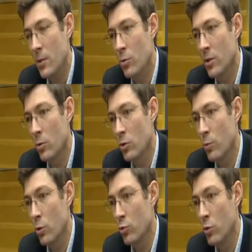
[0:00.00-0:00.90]
de
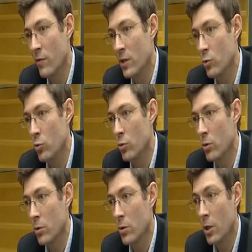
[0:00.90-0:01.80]
transport doux avec, du,
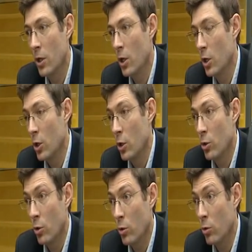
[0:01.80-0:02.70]

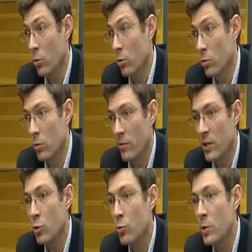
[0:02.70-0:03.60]
euh,
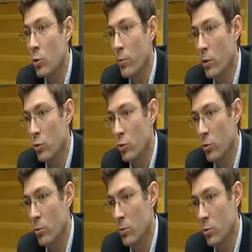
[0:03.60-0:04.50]
avec notre Métropole
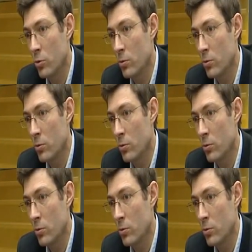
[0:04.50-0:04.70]
notamment.